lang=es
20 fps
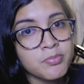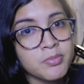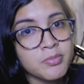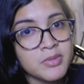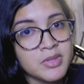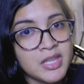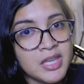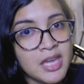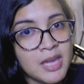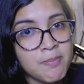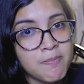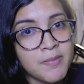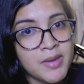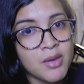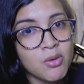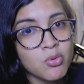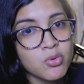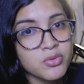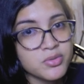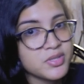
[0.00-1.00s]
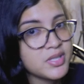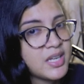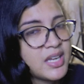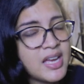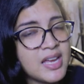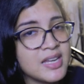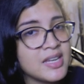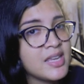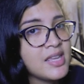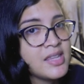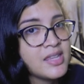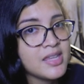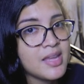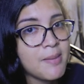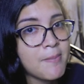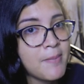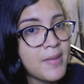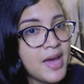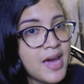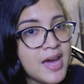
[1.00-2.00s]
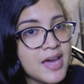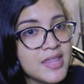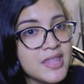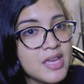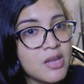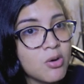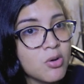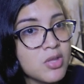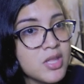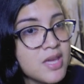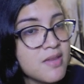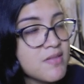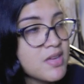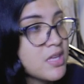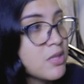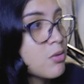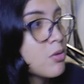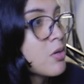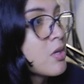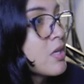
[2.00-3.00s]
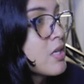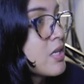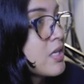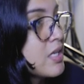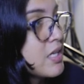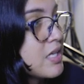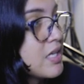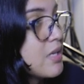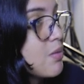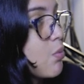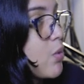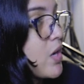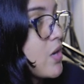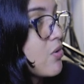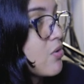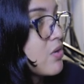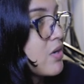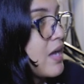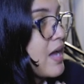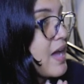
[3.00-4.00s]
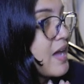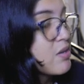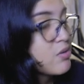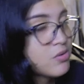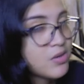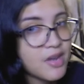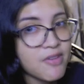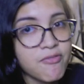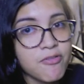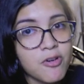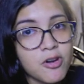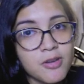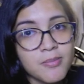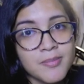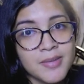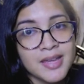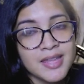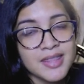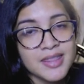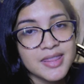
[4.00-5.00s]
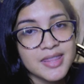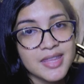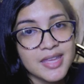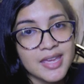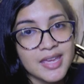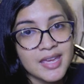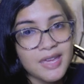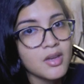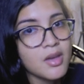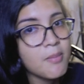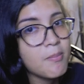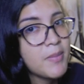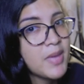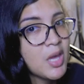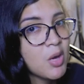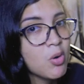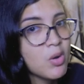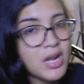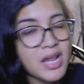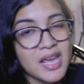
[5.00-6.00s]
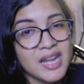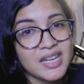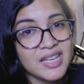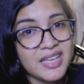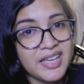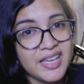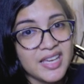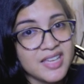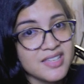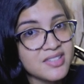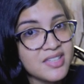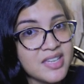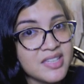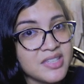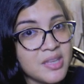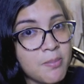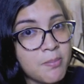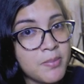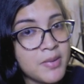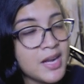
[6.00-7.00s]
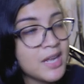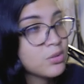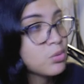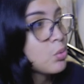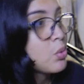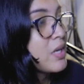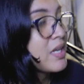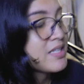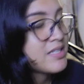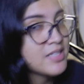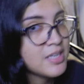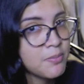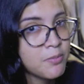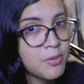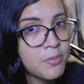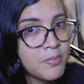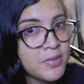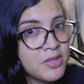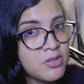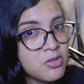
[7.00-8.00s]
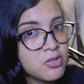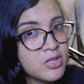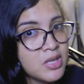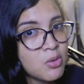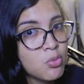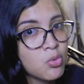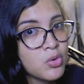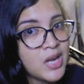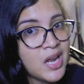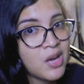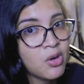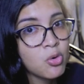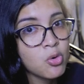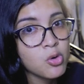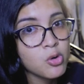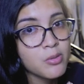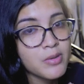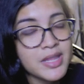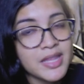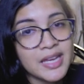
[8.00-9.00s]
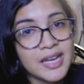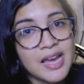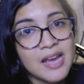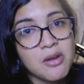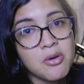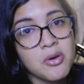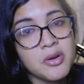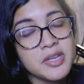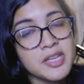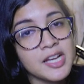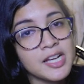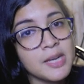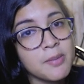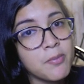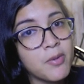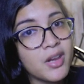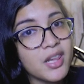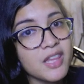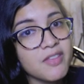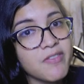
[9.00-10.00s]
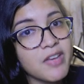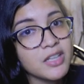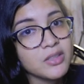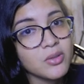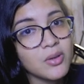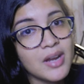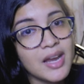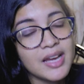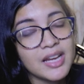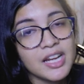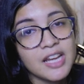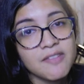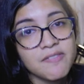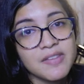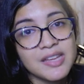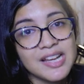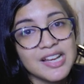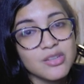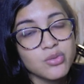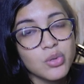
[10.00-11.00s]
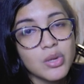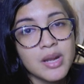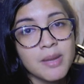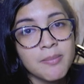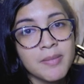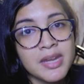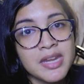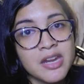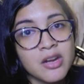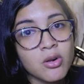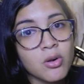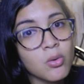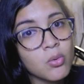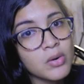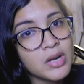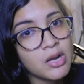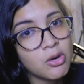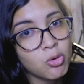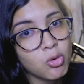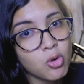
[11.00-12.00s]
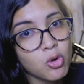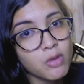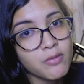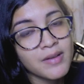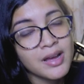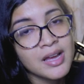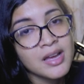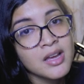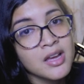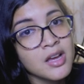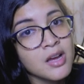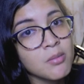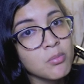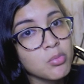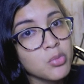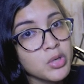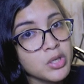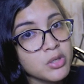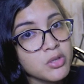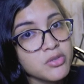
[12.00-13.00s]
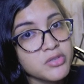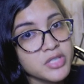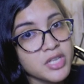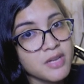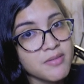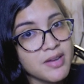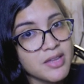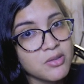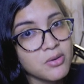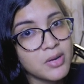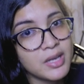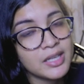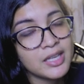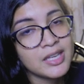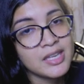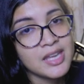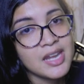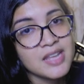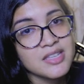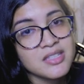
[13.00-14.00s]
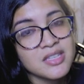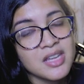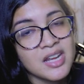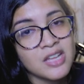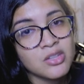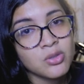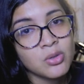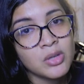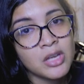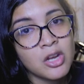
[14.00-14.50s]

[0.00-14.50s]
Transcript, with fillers: GPU se calienta más de lo debido. Y bueno, hay una forma de mejorar esas temperaturas si es por medio de una curva de calor, ya que por defecto las gráficas suelen venir con una curva muy conservadora. ¿Qué quiere decir esto?